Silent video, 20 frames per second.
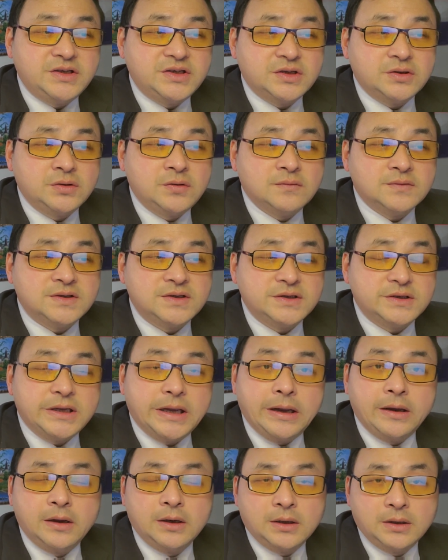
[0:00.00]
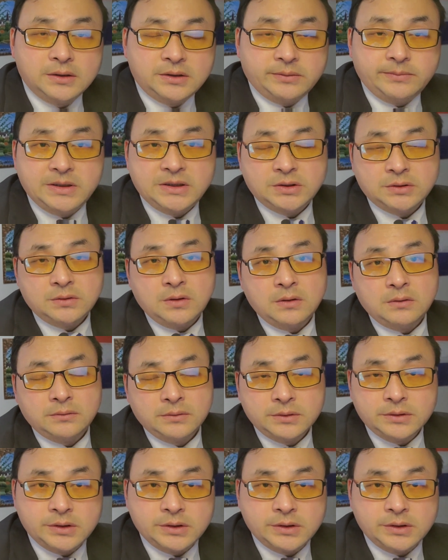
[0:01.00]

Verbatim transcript: 行动期间，特别行动